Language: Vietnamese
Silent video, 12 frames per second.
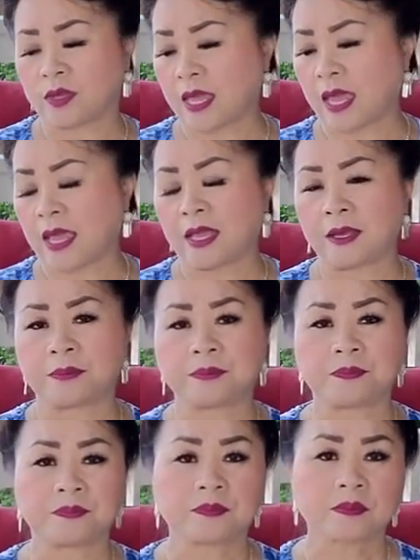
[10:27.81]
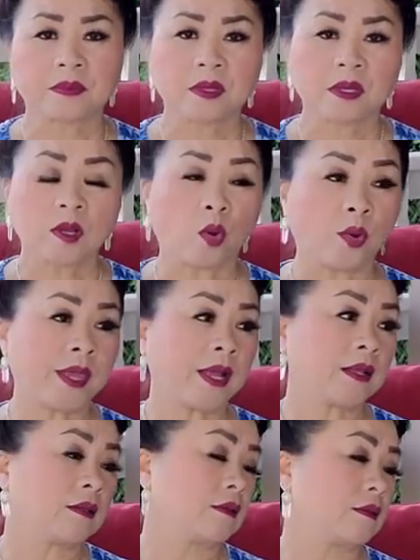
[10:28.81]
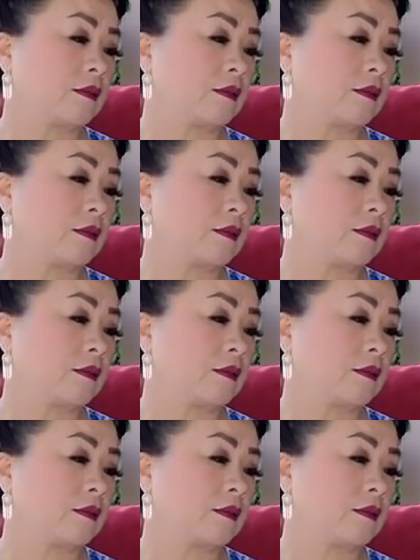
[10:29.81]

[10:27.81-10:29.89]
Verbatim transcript: chê cú yên